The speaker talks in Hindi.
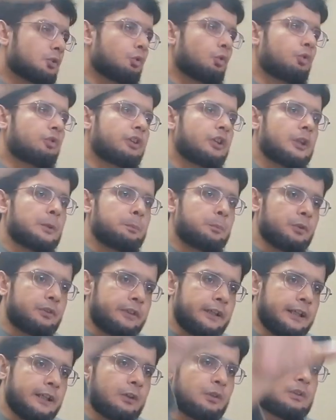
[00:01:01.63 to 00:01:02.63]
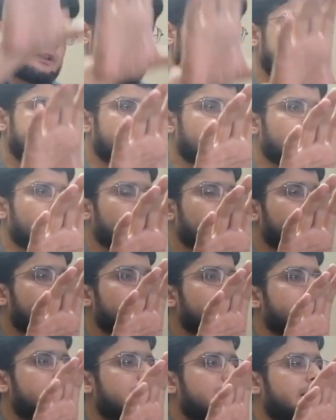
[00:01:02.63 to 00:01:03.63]
तो उसके जो पुट्ठे होते हैं उसको
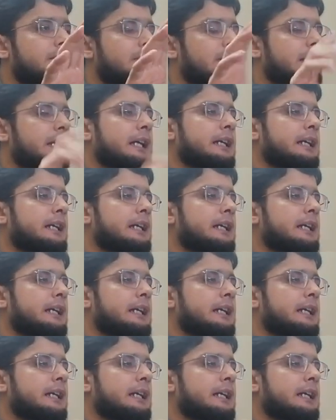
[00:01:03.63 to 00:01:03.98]
सोलावा